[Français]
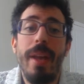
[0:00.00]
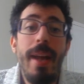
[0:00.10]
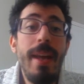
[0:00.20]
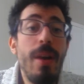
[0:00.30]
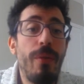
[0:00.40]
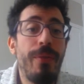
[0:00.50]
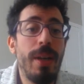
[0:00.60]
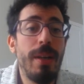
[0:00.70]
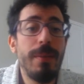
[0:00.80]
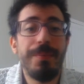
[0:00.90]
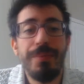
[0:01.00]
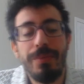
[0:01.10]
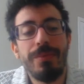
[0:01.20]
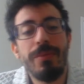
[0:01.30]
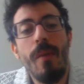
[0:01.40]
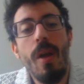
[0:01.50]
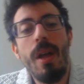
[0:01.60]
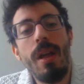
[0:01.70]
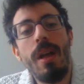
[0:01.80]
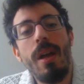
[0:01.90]
Et enfin,
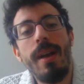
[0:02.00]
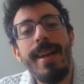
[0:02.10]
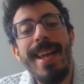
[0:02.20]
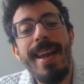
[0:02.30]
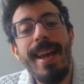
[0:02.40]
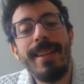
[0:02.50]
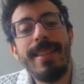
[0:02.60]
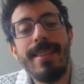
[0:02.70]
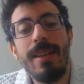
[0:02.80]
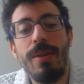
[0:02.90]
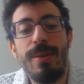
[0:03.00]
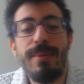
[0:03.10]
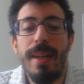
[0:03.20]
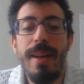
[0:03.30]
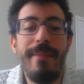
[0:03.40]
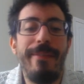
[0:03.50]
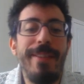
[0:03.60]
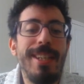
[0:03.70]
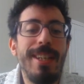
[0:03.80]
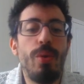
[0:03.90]
les LR des 5 ans,
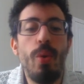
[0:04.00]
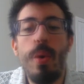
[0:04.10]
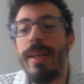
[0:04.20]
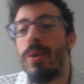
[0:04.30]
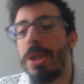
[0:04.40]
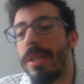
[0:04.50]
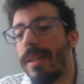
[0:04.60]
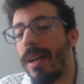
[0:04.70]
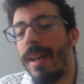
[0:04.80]
Vegeto et Gogeta.